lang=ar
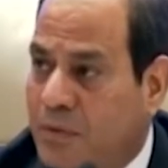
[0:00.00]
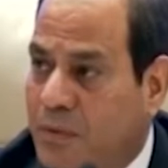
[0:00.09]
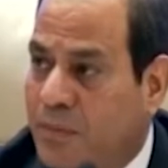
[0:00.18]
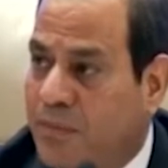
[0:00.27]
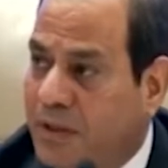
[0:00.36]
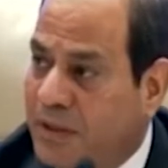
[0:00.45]

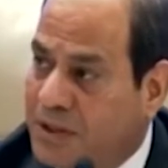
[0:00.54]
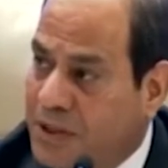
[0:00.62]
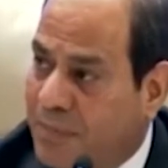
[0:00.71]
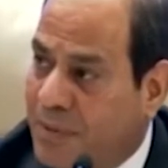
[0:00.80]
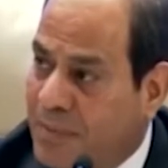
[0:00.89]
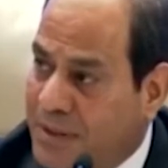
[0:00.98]
وبفضل
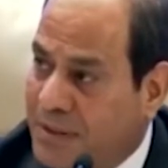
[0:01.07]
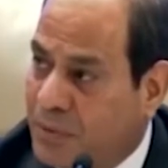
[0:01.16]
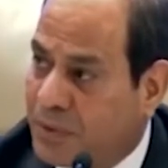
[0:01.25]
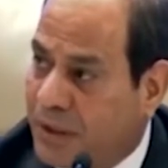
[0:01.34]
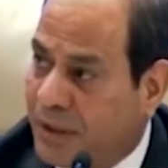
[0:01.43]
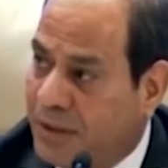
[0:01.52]
شعب مصر
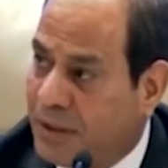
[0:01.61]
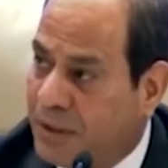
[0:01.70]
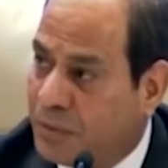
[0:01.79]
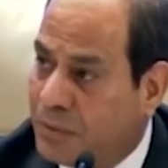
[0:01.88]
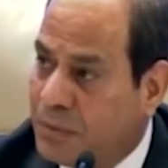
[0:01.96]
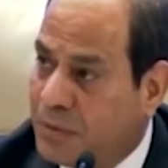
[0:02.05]
وتضحياته